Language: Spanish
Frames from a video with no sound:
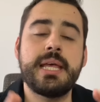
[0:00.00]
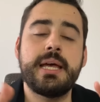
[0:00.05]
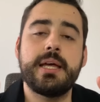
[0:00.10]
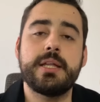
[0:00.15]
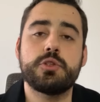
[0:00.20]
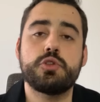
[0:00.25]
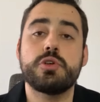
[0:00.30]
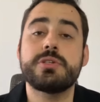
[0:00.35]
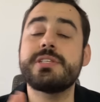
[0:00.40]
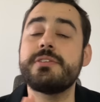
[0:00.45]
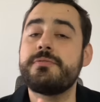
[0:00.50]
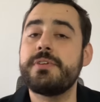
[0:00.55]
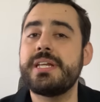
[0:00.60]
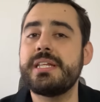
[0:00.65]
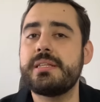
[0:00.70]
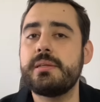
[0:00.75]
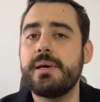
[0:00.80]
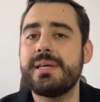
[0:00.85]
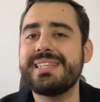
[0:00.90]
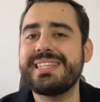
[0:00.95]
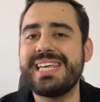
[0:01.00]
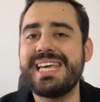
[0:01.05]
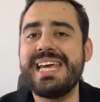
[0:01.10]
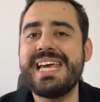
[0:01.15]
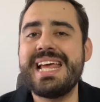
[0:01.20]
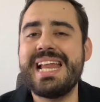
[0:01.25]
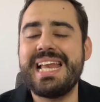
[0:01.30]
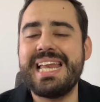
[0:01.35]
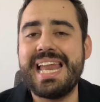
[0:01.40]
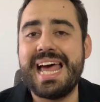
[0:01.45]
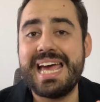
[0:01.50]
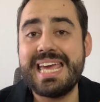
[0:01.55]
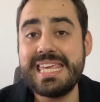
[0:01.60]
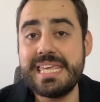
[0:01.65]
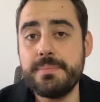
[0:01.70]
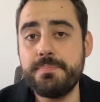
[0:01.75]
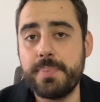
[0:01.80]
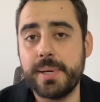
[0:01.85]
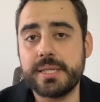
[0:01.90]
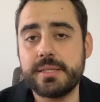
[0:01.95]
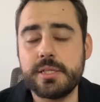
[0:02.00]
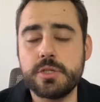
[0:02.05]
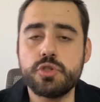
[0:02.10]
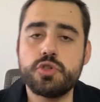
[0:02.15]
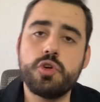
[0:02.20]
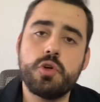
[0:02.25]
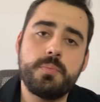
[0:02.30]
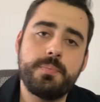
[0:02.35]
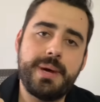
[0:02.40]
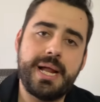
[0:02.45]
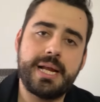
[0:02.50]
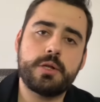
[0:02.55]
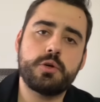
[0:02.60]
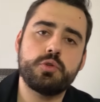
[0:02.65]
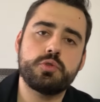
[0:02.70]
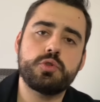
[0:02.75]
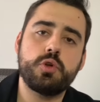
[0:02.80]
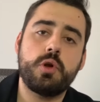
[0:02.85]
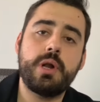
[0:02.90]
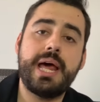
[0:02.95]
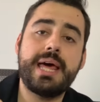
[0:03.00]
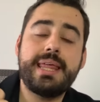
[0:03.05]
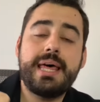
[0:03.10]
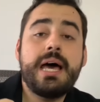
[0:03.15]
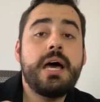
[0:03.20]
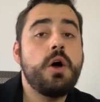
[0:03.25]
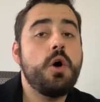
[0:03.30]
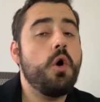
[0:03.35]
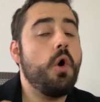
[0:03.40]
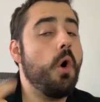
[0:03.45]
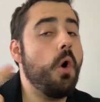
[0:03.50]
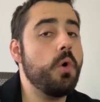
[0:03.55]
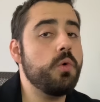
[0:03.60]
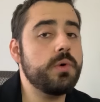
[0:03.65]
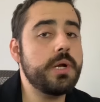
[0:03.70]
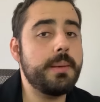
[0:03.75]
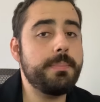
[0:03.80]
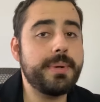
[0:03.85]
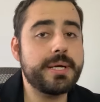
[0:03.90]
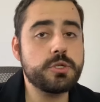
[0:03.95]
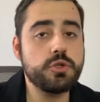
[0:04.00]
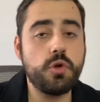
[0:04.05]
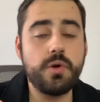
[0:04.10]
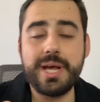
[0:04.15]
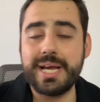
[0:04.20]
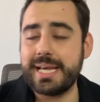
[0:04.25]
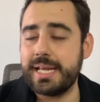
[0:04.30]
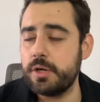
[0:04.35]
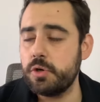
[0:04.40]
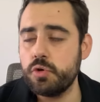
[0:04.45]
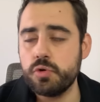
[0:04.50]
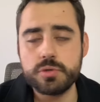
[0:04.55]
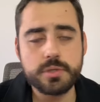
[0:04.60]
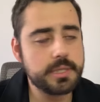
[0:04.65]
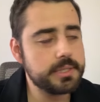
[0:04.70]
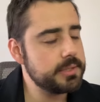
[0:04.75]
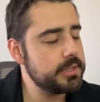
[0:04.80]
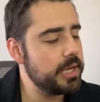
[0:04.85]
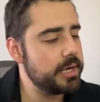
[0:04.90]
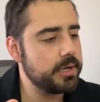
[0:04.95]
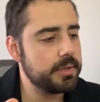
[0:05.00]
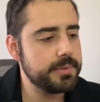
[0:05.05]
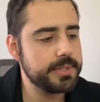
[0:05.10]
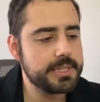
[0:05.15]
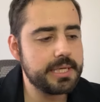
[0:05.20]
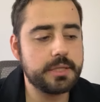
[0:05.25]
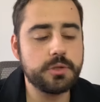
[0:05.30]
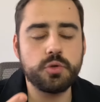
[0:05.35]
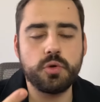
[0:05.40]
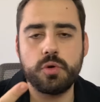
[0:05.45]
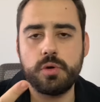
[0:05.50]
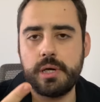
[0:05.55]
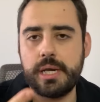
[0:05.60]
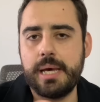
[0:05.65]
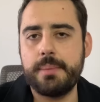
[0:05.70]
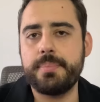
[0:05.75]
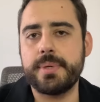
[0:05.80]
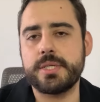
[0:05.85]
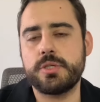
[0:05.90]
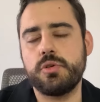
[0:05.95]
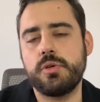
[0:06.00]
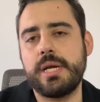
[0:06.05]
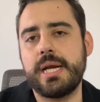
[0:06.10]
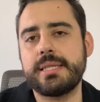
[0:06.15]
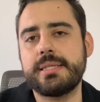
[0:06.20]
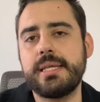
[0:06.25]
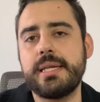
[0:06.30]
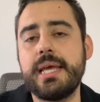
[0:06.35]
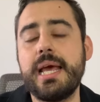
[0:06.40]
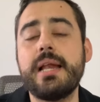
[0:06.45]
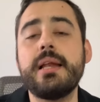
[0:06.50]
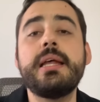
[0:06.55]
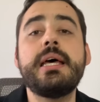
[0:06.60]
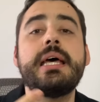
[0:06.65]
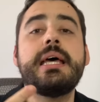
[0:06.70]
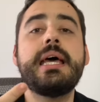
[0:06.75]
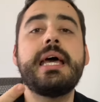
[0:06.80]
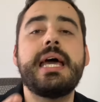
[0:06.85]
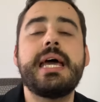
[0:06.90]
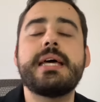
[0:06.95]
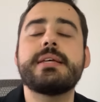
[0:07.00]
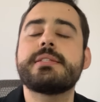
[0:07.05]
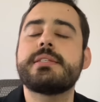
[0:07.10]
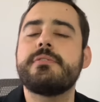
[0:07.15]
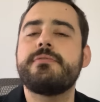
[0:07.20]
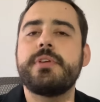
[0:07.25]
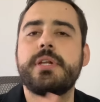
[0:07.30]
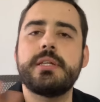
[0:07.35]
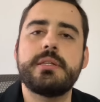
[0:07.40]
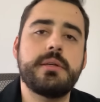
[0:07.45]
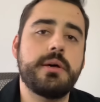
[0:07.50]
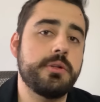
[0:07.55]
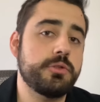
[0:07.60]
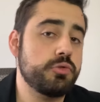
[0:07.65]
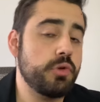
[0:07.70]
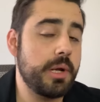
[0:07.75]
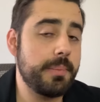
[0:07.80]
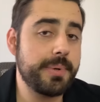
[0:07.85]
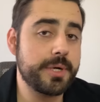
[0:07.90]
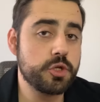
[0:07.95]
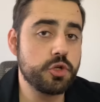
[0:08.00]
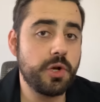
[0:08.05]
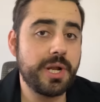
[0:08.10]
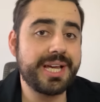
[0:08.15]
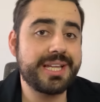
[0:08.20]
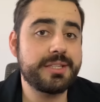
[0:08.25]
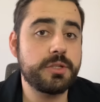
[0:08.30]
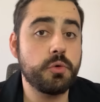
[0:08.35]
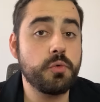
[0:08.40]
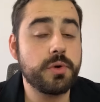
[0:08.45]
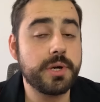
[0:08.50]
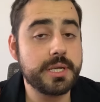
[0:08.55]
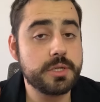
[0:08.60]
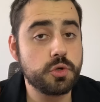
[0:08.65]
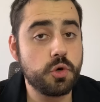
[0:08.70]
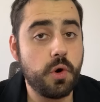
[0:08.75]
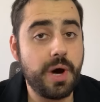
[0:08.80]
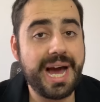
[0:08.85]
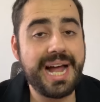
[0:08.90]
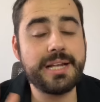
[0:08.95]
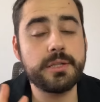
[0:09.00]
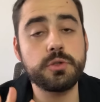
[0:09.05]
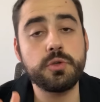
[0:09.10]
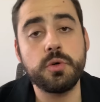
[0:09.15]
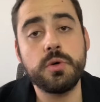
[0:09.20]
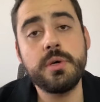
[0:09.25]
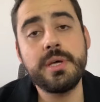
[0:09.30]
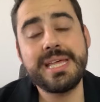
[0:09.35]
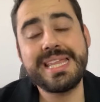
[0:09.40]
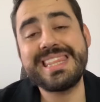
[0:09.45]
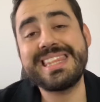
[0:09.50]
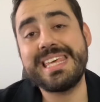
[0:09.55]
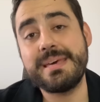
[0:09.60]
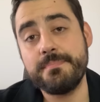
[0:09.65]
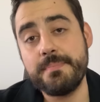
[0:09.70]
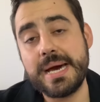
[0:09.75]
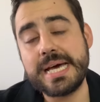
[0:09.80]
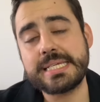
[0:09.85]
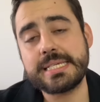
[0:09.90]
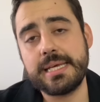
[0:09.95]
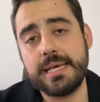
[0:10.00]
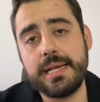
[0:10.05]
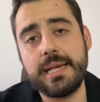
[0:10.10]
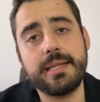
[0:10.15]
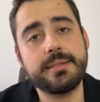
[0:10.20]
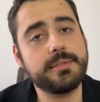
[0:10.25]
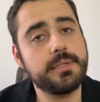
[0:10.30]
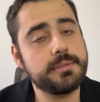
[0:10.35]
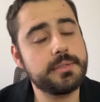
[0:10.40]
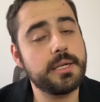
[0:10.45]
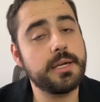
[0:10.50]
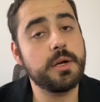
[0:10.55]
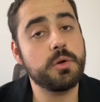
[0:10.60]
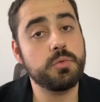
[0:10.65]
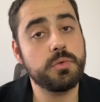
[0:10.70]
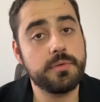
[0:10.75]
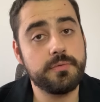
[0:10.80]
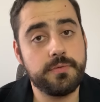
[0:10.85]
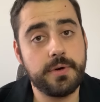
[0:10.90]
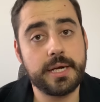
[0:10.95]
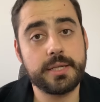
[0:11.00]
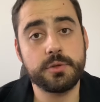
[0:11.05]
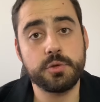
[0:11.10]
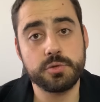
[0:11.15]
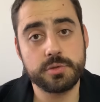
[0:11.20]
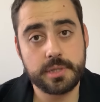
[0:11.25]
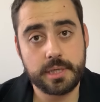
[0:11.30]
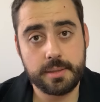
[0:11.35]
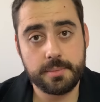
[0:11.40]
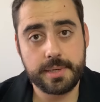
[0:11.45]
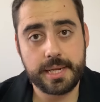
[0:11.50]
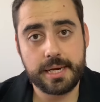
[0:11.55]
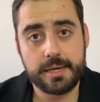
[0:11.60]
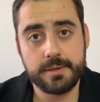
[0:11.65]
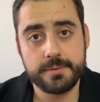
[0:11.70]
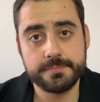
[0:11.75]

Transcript: Entonces, definitivamente, la hipertensión mal controlada o una persona que no se está revisando la presión arterial es definitivamente una persona que tiene un riesgo alto de más adelante tener un infarto cerebral.